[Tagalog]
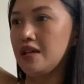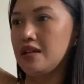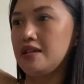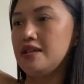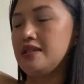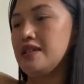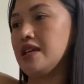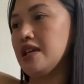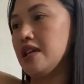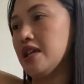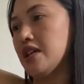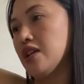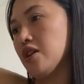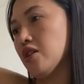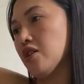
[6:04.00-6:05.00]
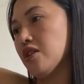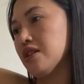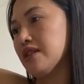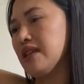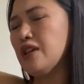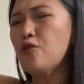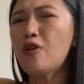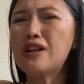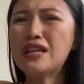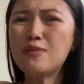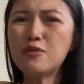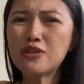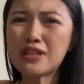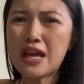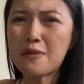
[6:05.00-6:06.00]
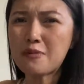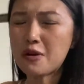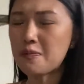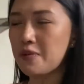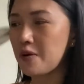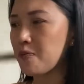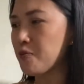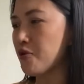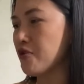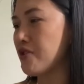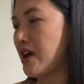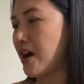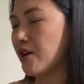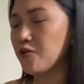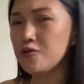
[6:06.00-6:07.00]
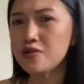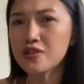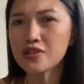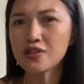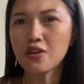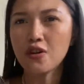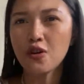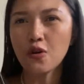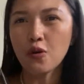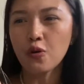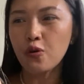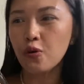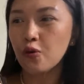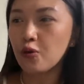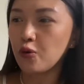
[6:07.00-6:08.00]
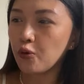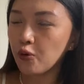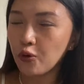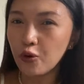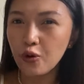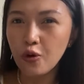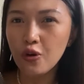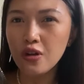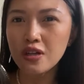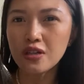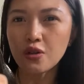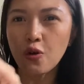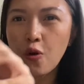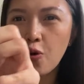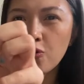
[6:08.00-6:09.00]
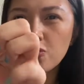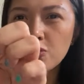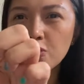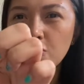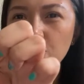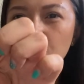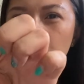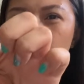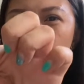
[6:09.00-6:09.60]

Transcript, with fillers: Si, hindi ko alam yung tamang pag-pronounce. Kuku, Koku,